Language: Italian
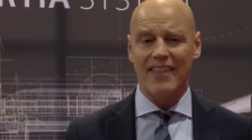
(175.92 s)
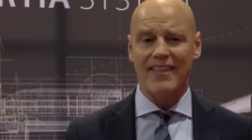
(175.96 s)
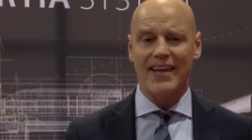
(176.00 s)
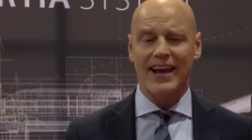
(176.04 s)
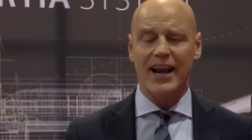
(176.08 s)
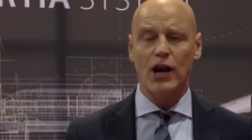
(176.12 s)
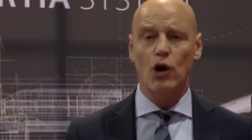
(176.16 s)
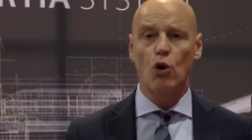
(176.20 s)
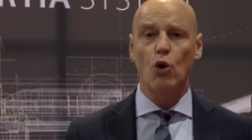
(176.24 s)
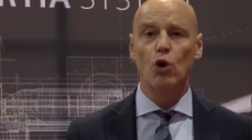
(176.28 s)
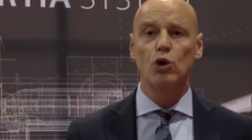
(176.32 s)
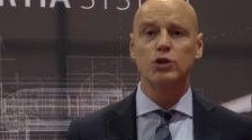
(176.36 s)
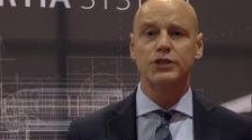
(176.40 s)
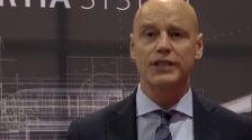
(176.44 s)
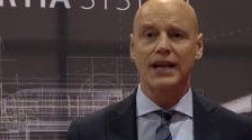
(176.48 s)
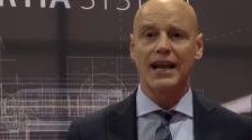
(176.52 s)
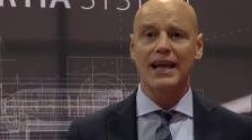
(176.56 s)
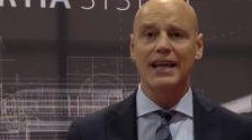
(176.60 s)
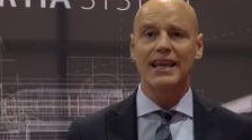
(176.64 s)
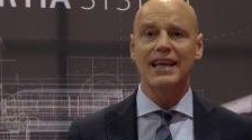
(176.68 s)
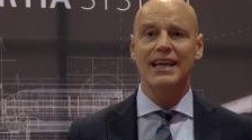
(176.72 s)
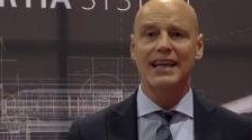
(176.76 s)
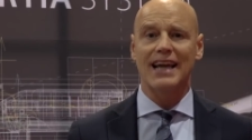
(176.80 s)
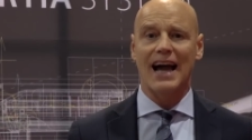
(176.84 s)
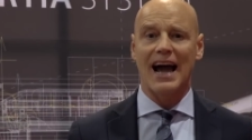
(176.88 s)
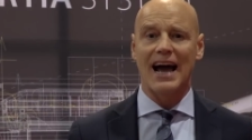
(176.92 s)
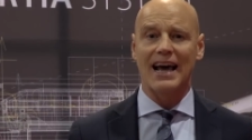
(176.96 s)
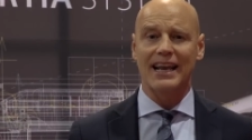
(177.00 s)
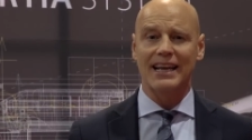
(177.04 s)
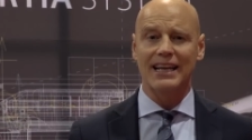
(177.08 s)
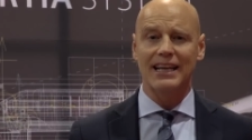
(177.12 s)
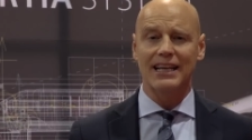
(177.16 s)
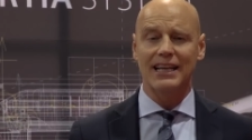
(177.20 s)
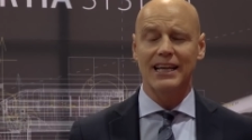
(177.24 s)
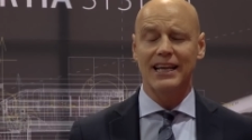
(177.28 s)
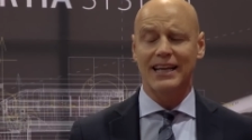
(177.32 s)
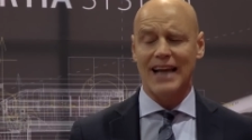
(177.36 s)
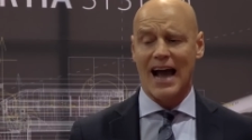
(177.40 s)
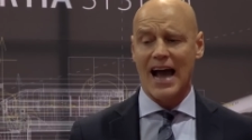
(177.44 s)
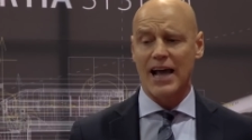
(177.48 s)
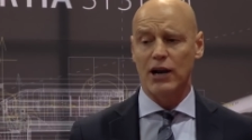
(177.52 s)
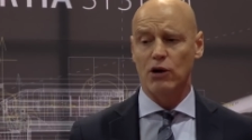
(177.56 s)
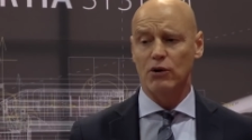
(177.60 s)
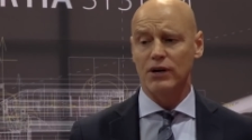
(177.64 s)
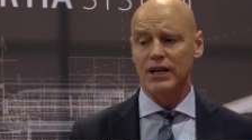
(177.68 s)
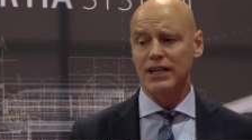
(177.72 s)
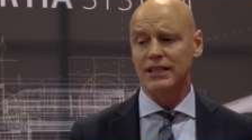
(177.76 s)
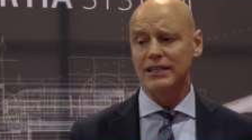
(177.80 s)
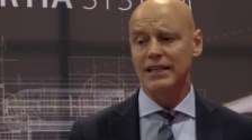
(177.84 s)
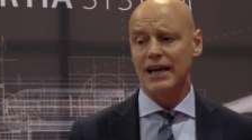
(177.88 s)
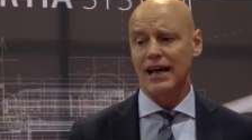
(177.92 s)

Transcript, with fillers: andare oltre i, cani, i canoni